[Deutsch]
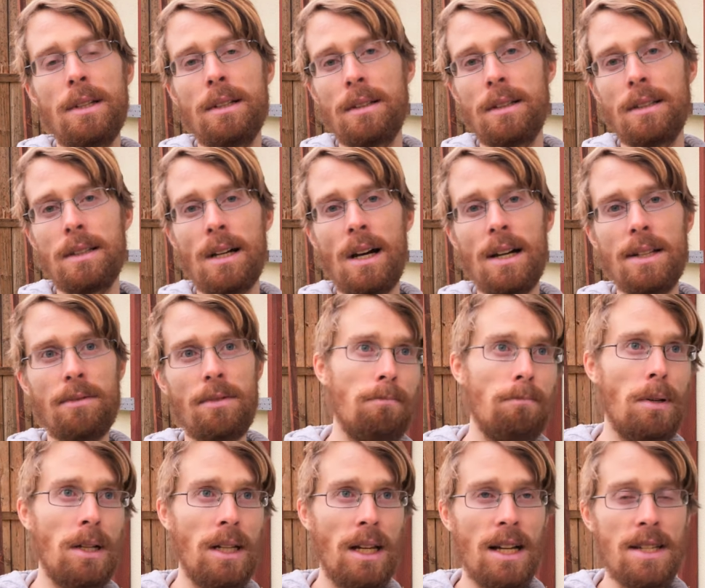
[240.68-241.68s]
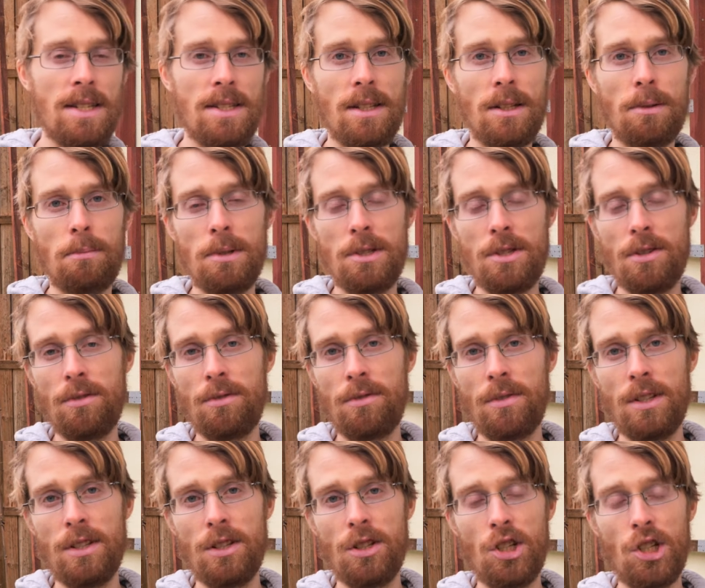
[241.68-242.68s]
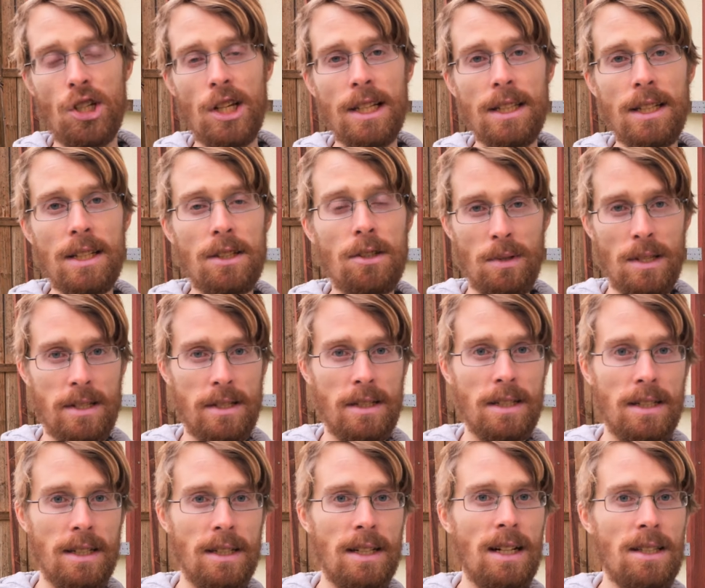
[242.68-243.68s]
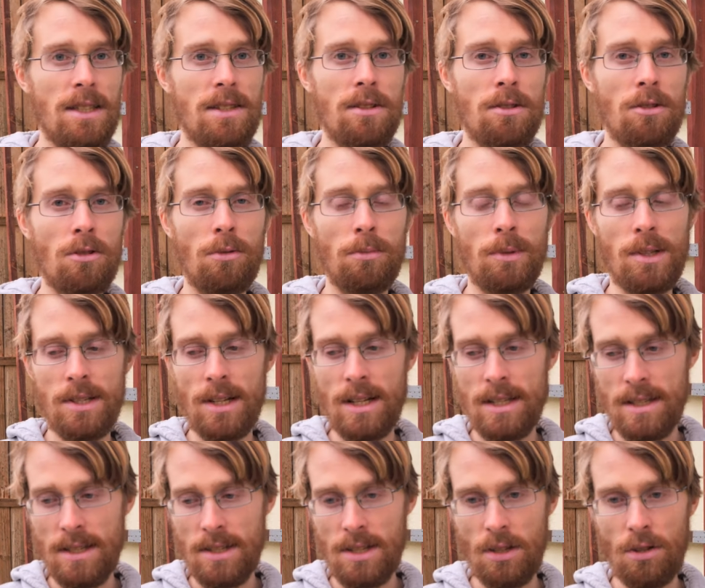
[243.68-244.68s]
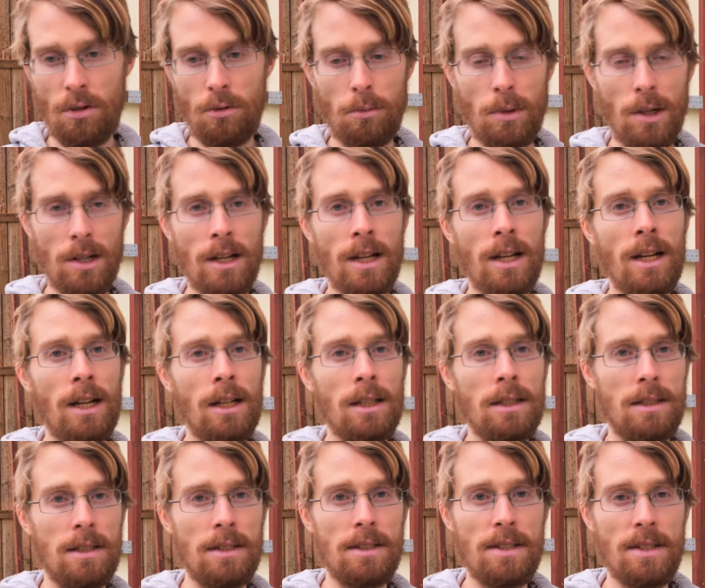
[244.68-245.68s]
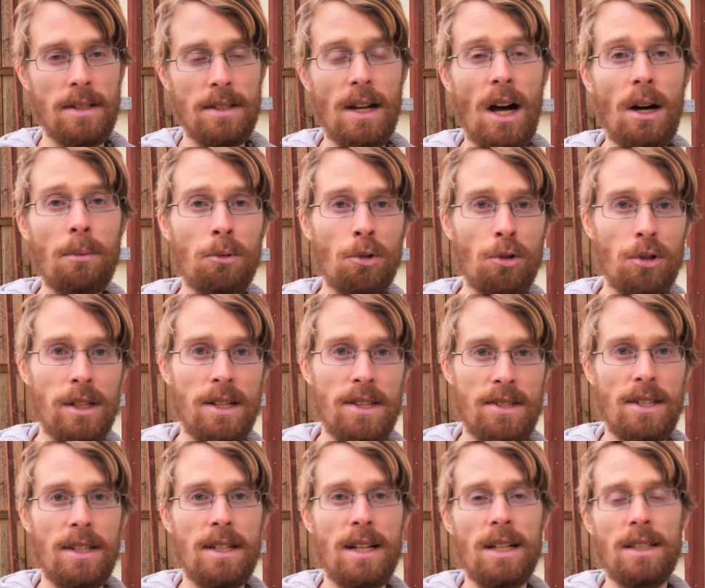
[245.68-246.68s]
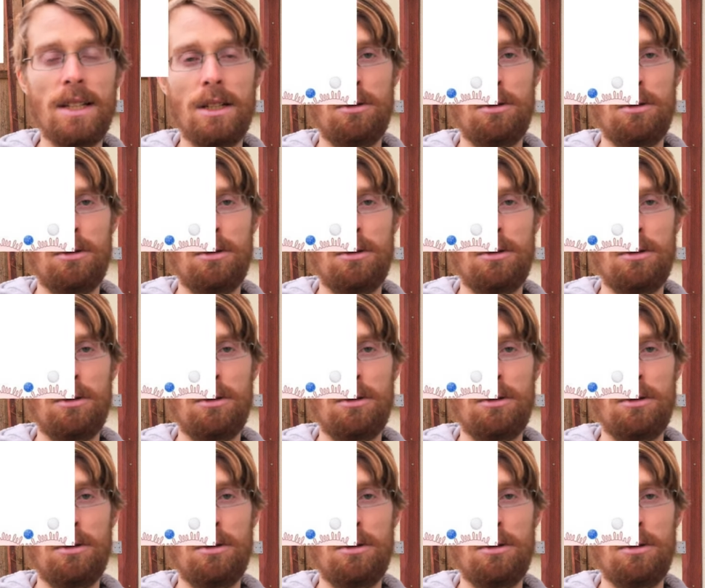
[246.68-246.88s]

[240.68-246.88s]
in den Getreide belastet bzw. schädigt das Leaky Gut Syndrom. Das heißt, dass er dann nochmal die, diese Darmdurchlässigkeit